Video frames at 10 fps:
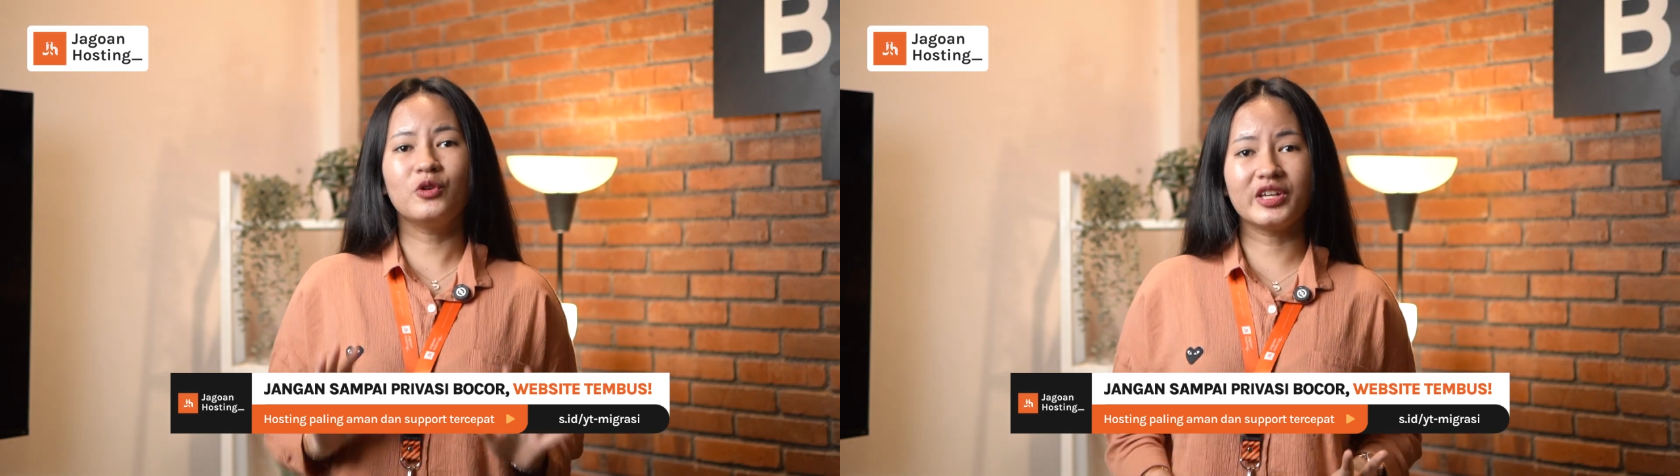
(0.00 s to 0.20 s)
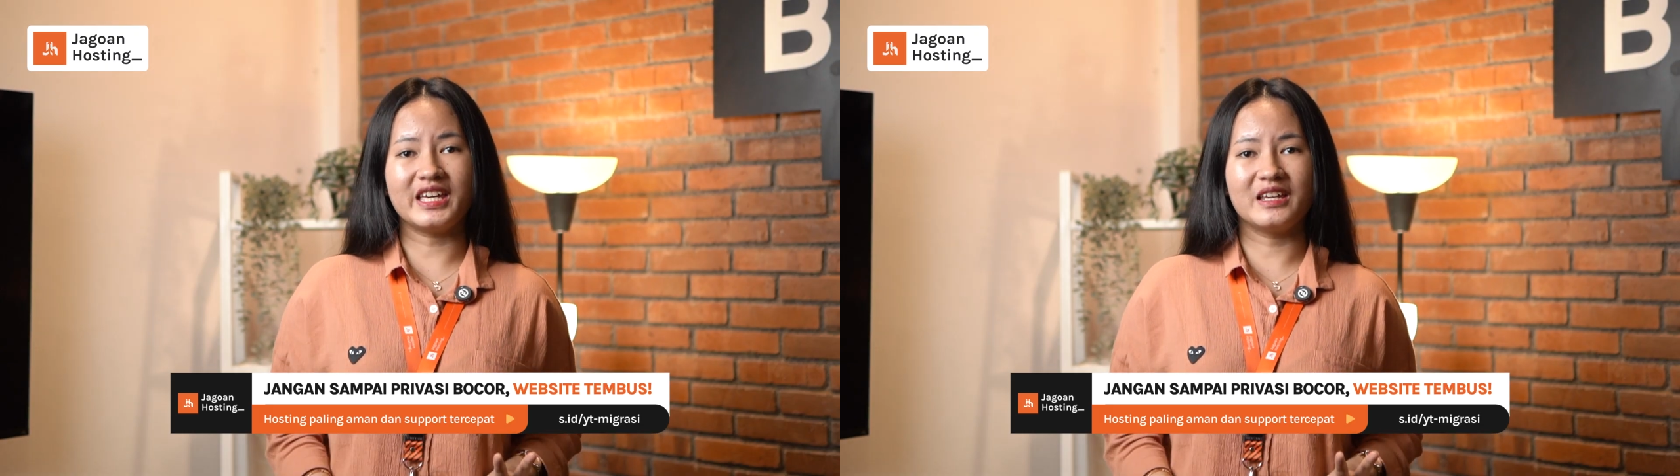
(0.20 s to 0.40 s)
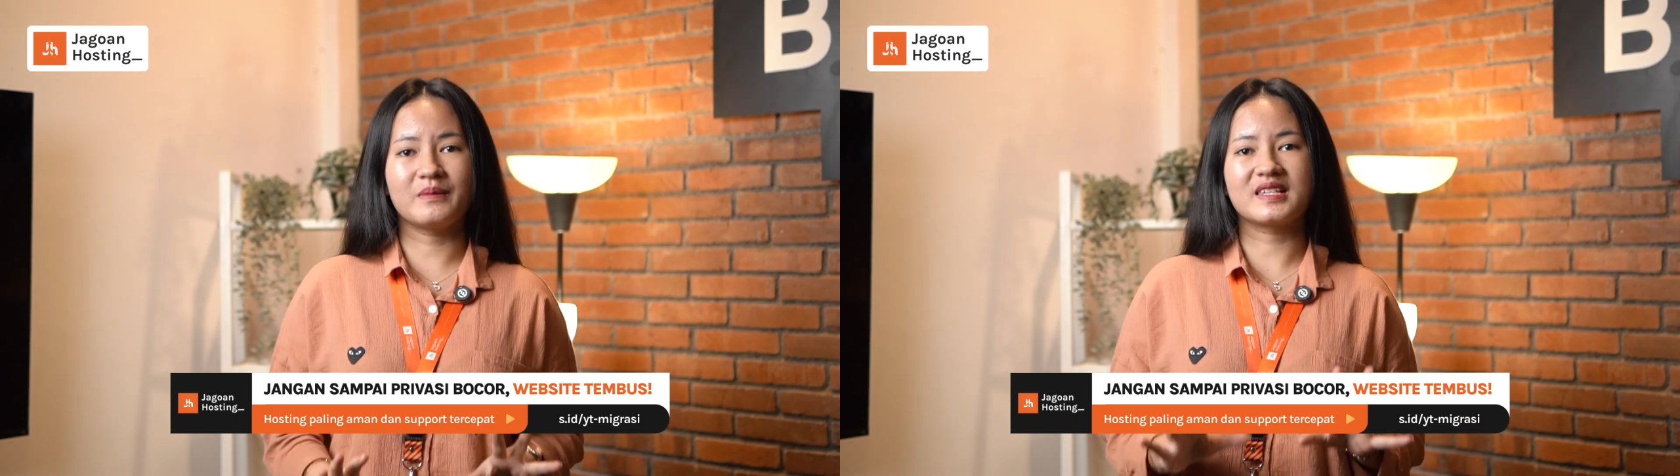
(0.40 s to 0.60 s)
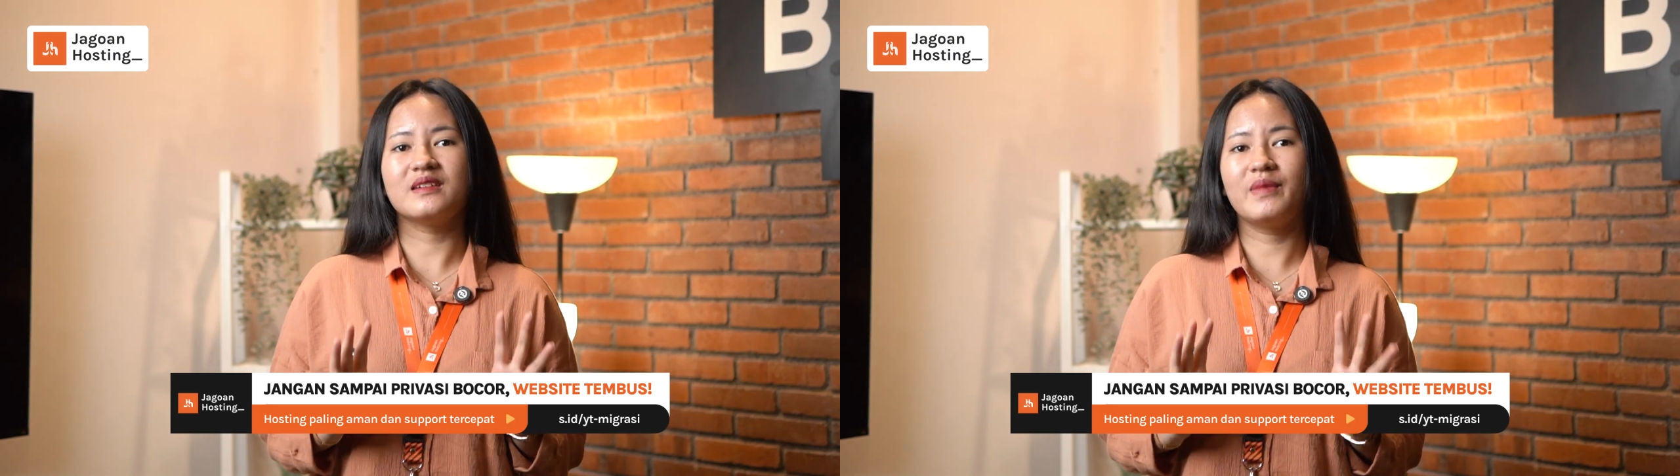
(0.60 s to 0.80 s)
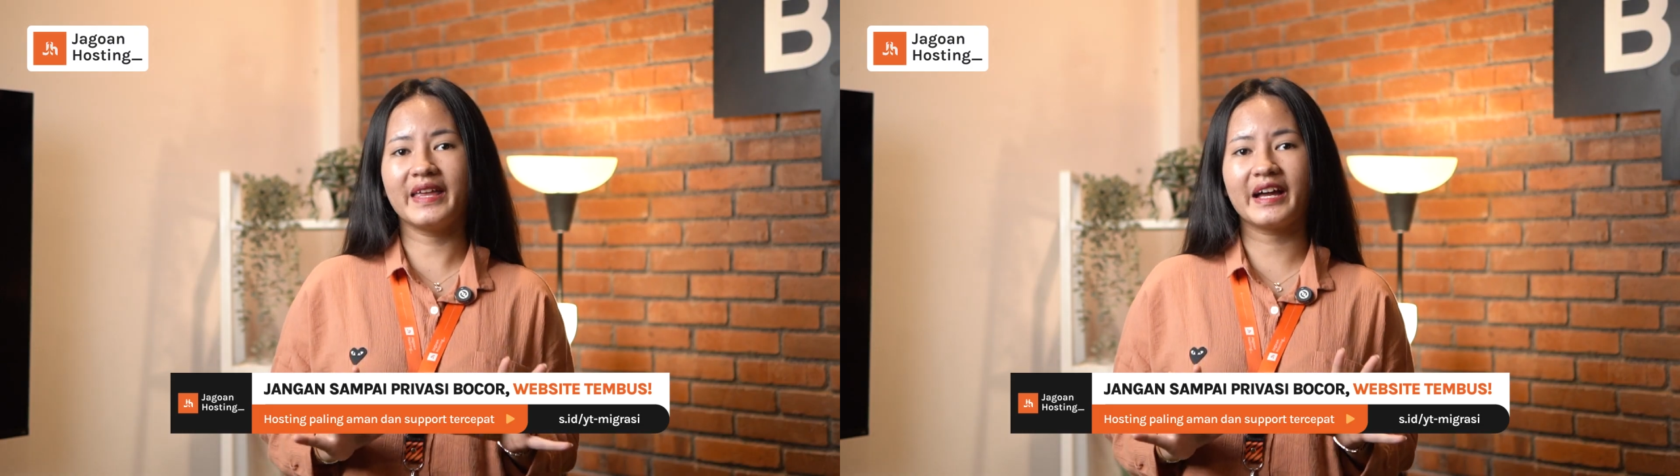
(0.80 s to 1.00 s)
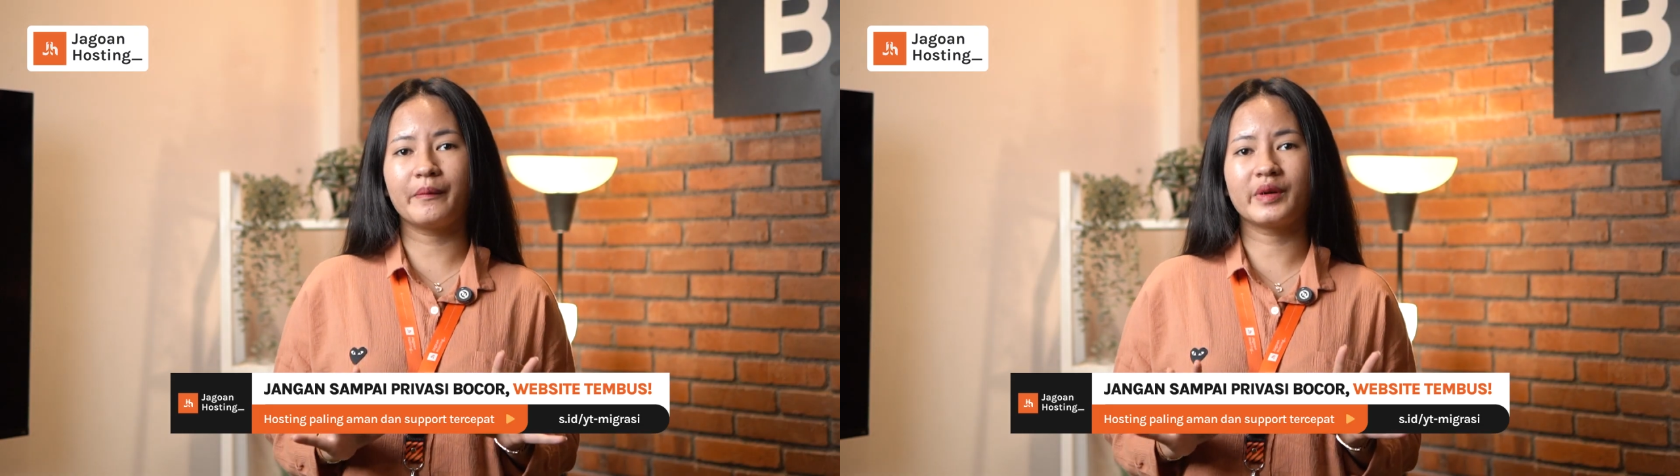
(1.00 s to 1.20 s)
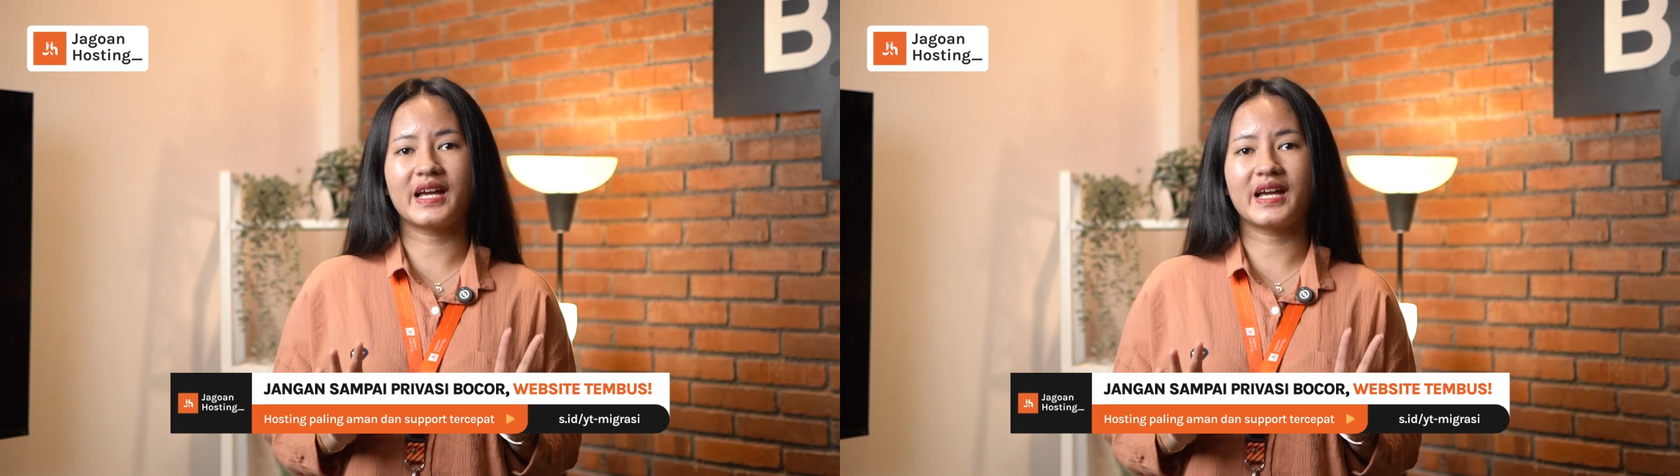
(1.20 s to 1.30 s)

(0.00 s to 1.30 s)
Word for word: Mungkin masih banyak yang